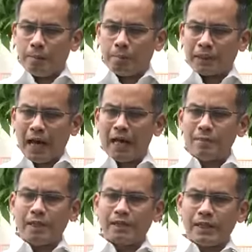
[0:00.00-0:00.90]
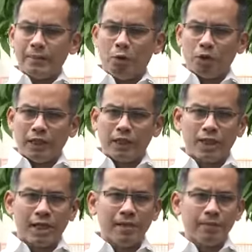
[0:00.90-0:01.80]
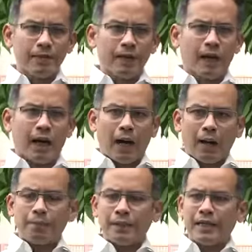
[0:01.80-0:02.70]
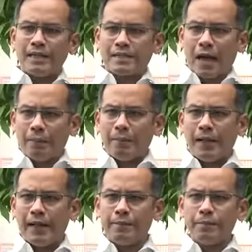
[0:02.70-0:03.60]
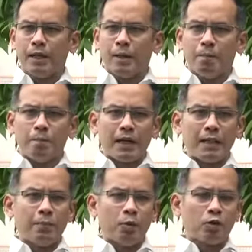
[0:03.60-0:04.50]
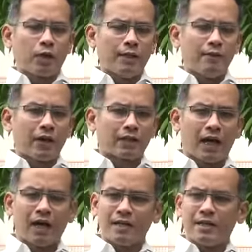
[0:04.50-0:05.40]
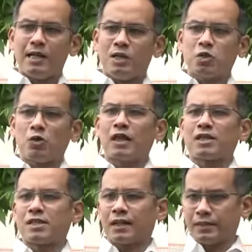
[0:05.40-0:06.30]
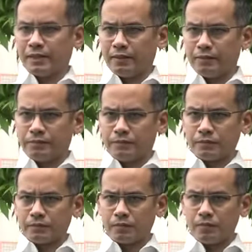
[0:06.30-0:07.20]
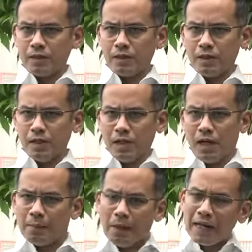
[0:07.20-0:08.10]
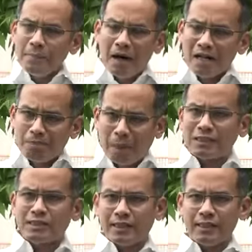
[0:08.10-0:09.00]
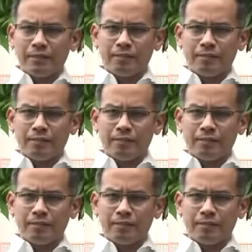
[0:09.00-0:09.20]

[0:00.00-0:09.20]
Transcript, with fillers: प्रधानमंत्री मोदी जी अपने सामने मणिपुर की व्यथा नहीं सुनना चाहते थे हमारी मांग स्पष्ट थी